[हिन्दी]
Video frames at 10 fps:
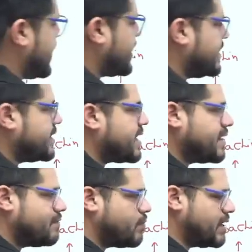आएगा इधर
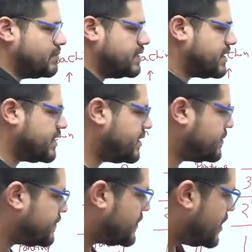आएगा वो बाद में देखेंगे
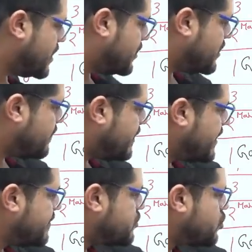द्रविड
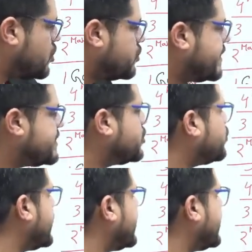लिव्स नॉर्थ वेस्ट टू